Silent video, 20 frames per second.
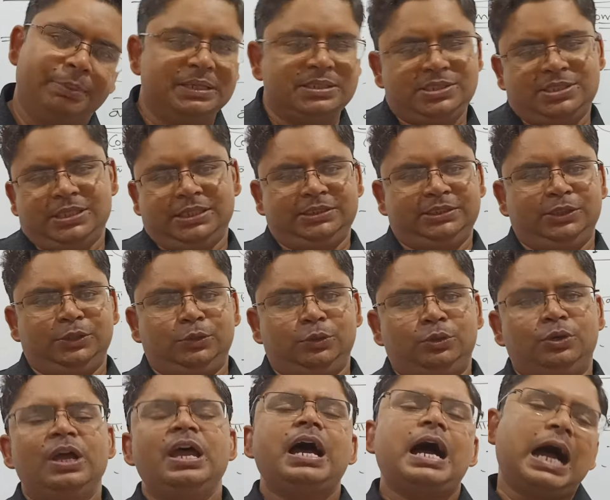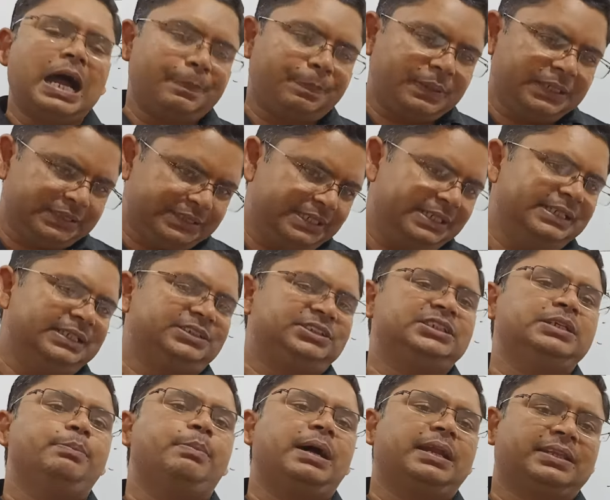बन सकते हो आप कितनी
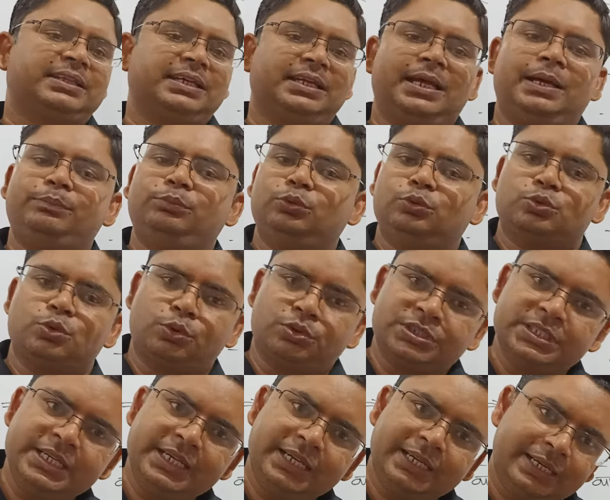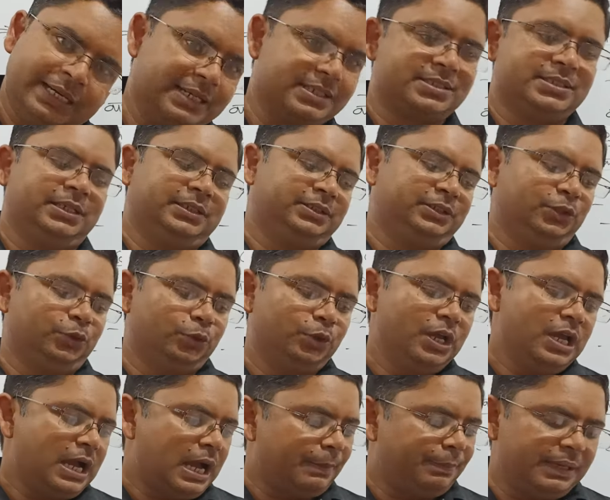अच्छी वार्तालाप दूसरों से कर सकते हो
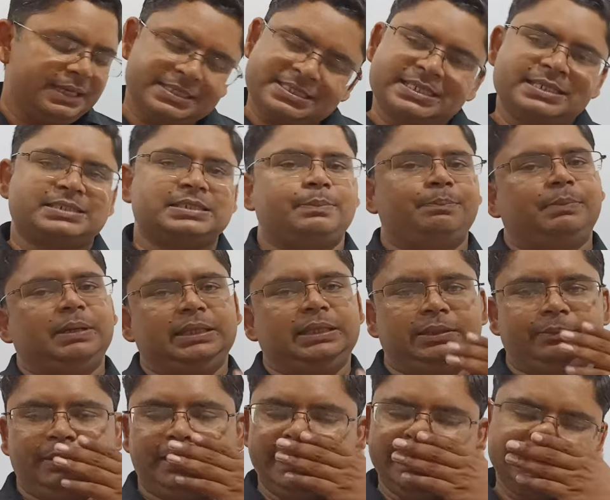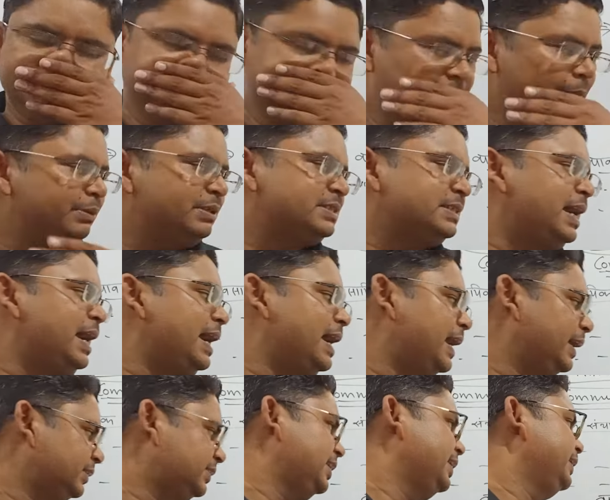अब इसके संबंध में जब इसका
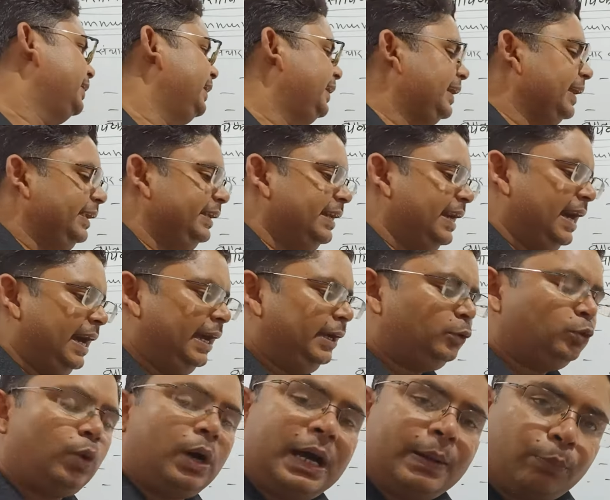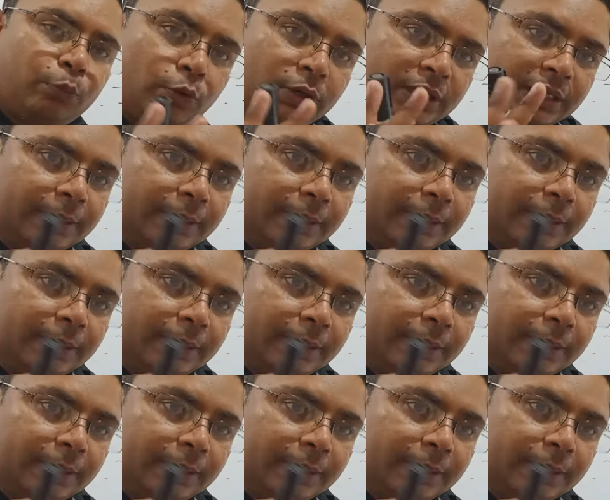अर्थ लिखने के लिए आए तो आपको